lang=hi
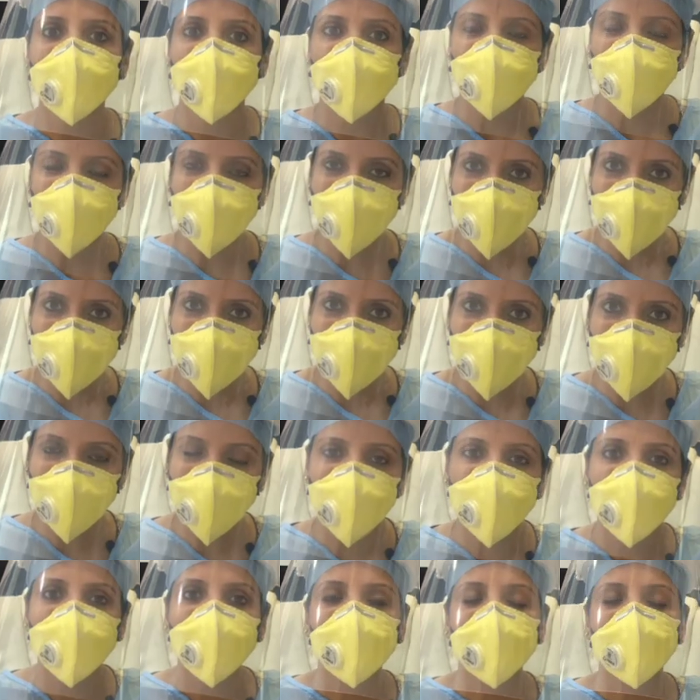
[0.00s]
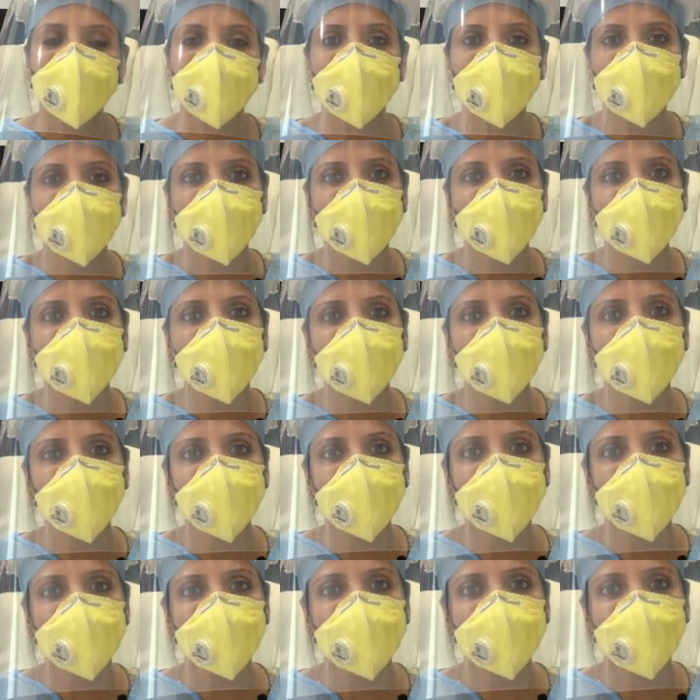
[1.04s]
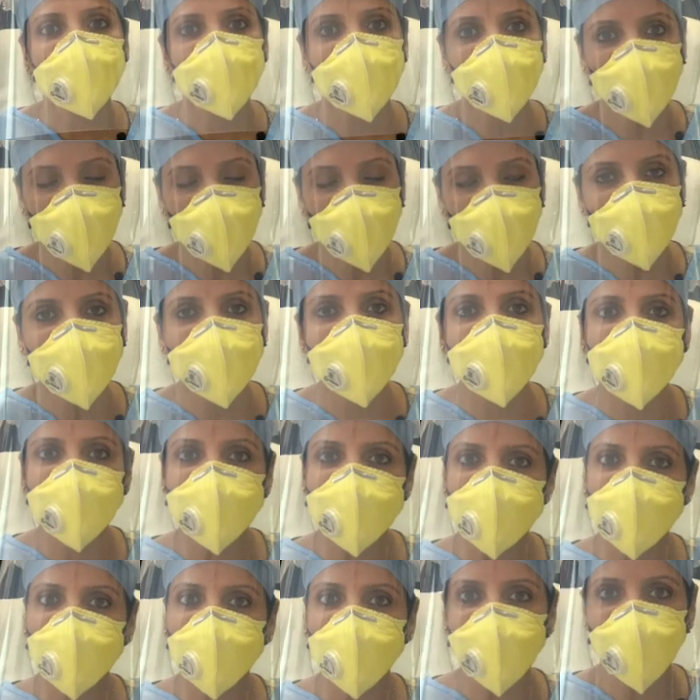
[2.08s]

दीजिए और बच्चे का